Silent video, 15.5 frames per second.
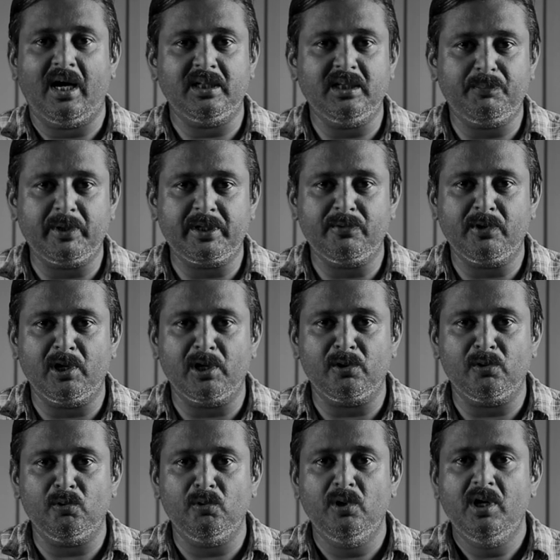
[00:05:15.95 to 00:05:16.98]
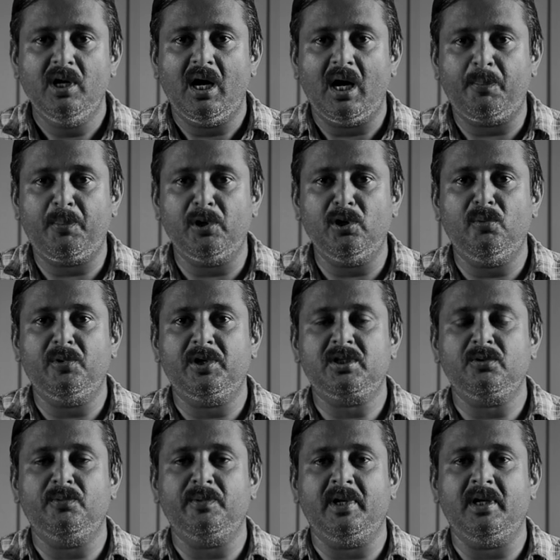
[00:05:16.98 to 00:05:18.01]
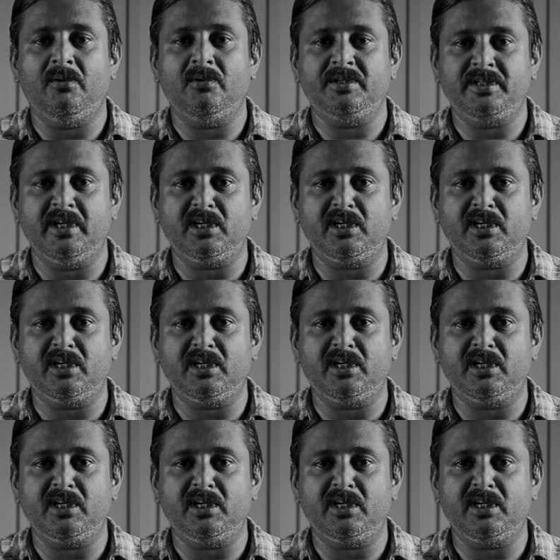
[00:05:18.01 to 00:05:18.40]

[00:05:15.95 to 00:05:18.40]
அந்த பதிவுகளையும் அப்பல்லோ மருத்துவமனையில் அவங்க